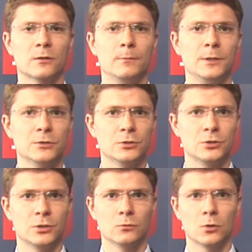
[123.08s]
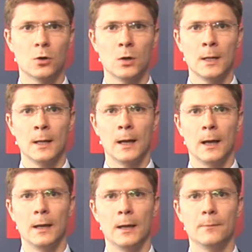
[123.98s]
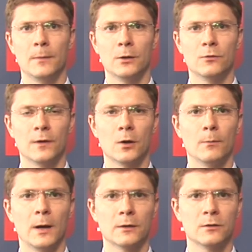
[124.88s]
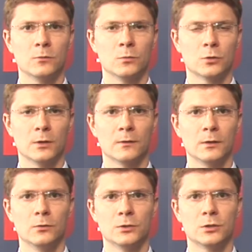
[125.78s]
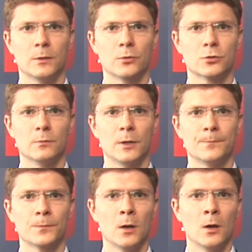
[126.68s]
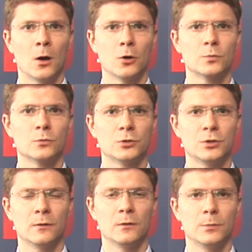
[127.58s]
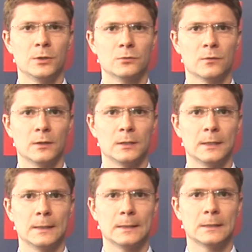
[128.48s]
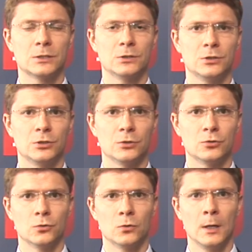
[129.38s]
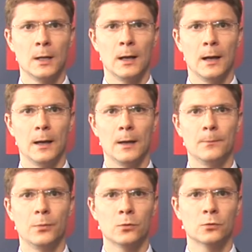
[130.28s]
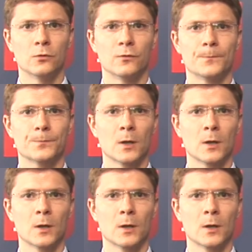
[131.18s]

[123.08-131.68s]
zbliżyć się do e, majowego maksimum, które znajduje się na poziomie 8560 punktów.